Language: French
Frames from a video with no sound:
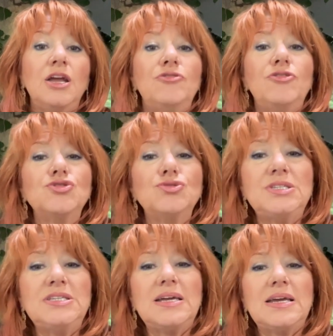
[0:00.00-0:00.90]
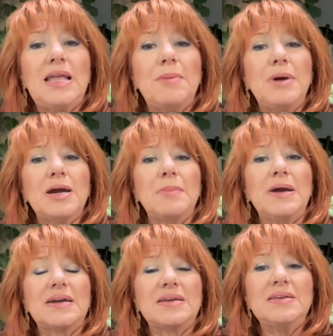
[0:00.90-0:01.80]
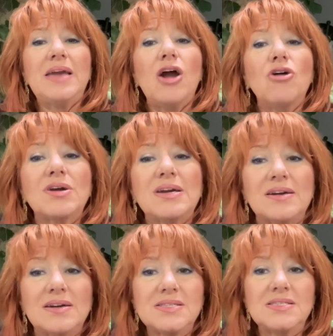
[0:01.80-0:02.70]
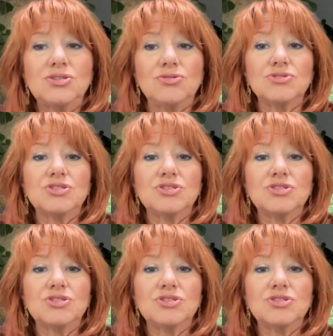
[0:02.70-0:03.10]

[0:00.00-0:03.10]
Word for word: Il faut souligner que la barbarie est en régression.